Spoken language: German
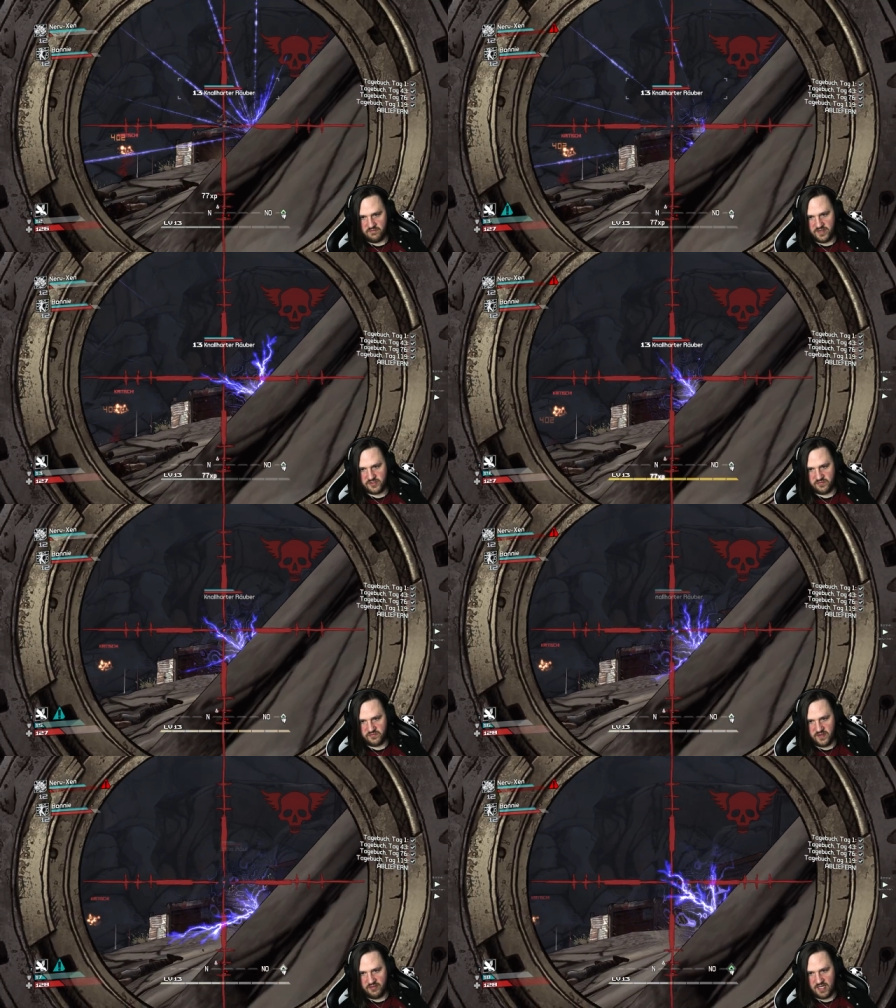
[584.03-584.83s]
Vielleicht sollten wir
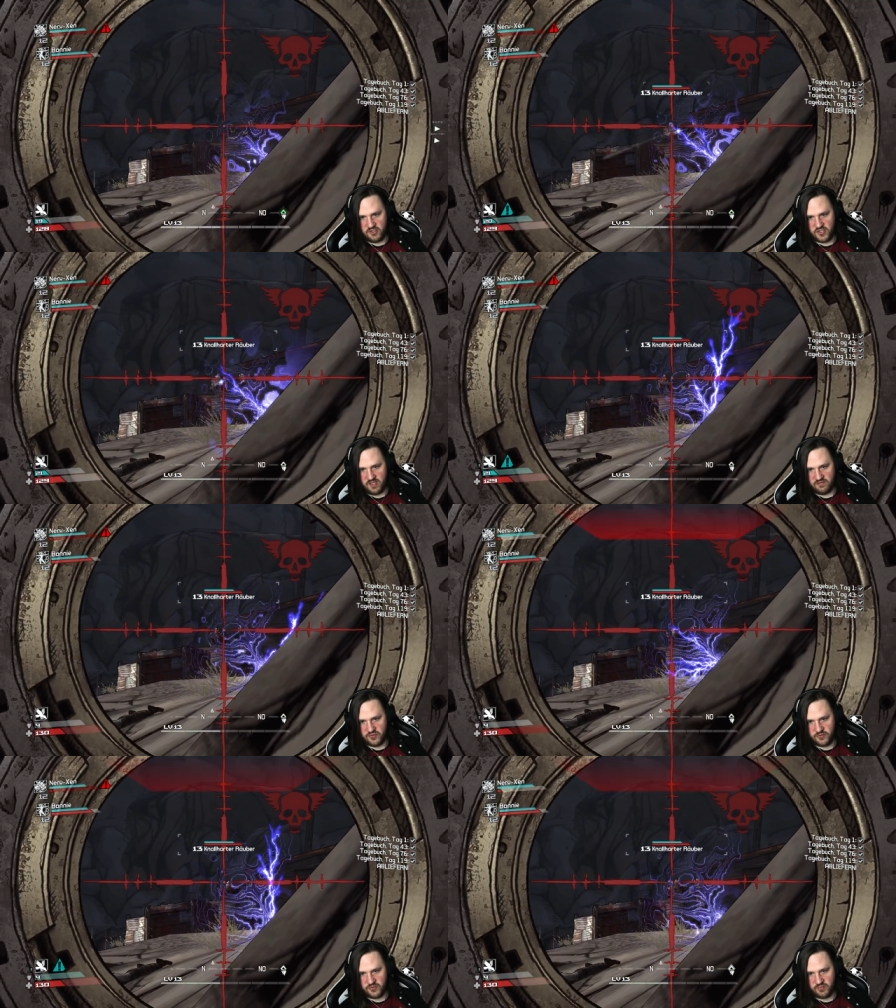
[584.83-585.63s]
einfach alle
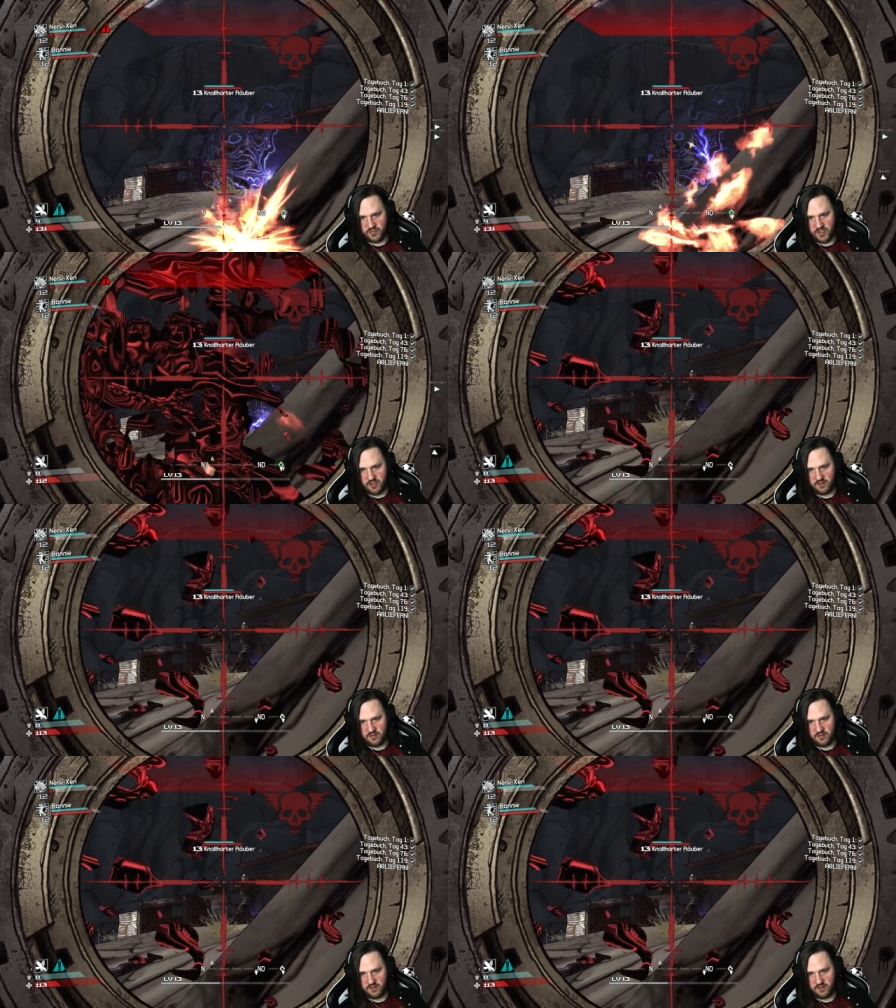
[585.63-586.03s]
Scharfschütze spielen.